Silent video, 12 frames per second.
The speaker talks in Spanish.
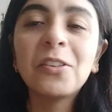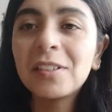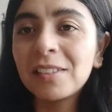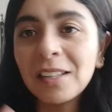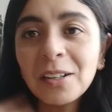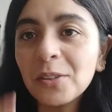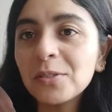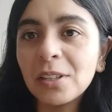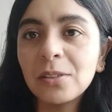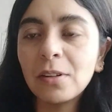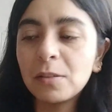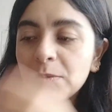nos están
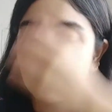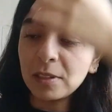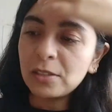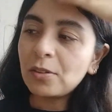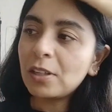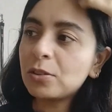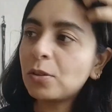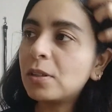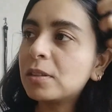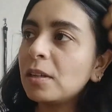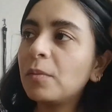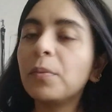contando las mismas historias todo
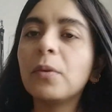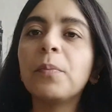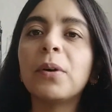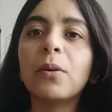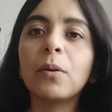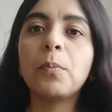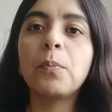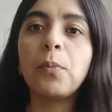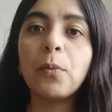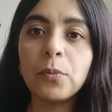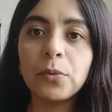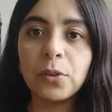el tiempo, pero el
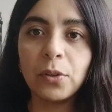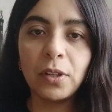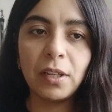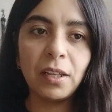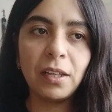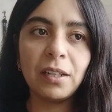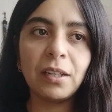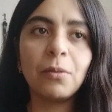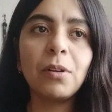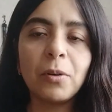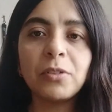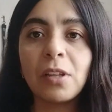punto de que
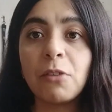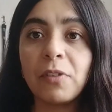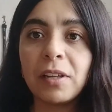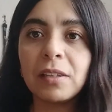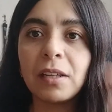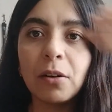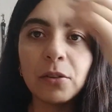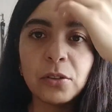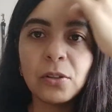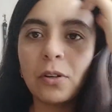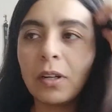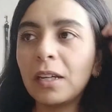un libro sea diferente a
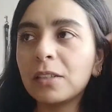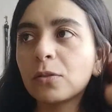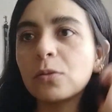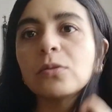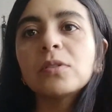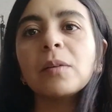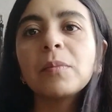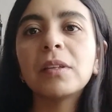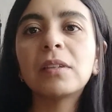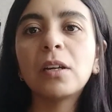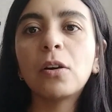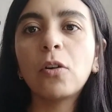otro es
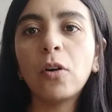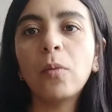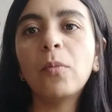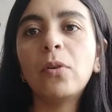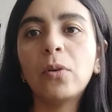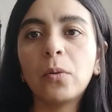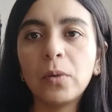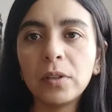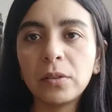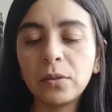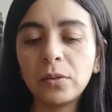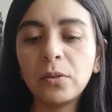justamente cómo lo
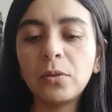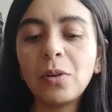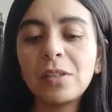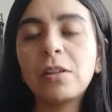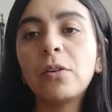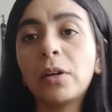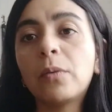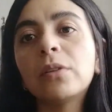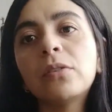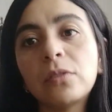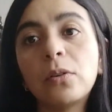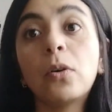cuento, ¿no? No es lo que
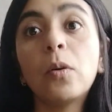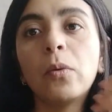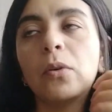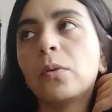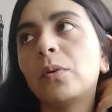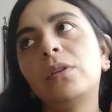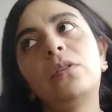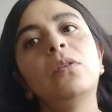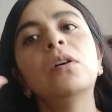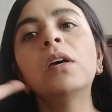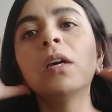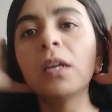cuento, sino cómo lo cuento.
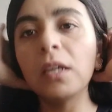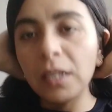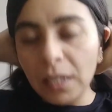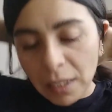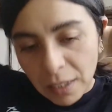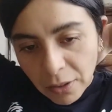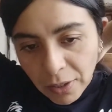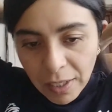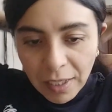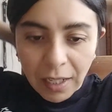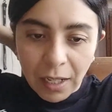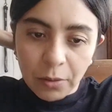Y creo que
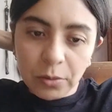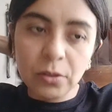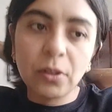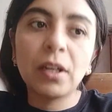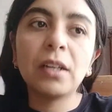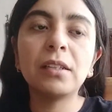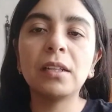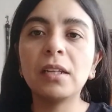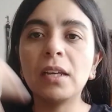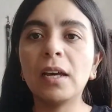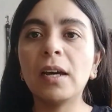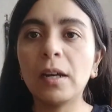aquí la autora
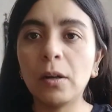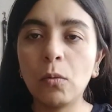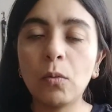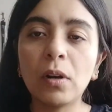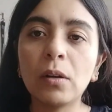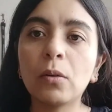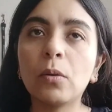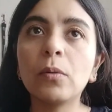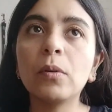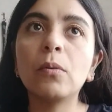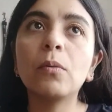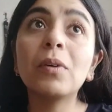tenía un,
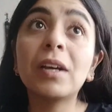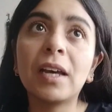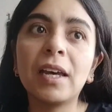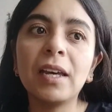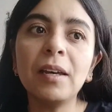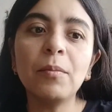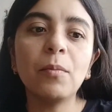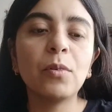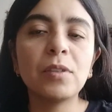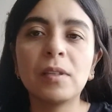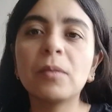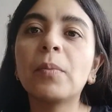un qué
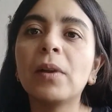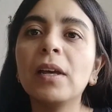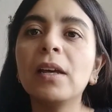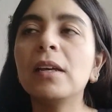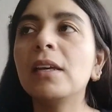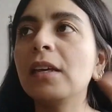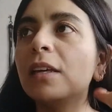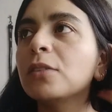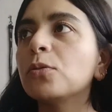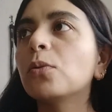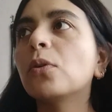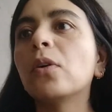muy simple y su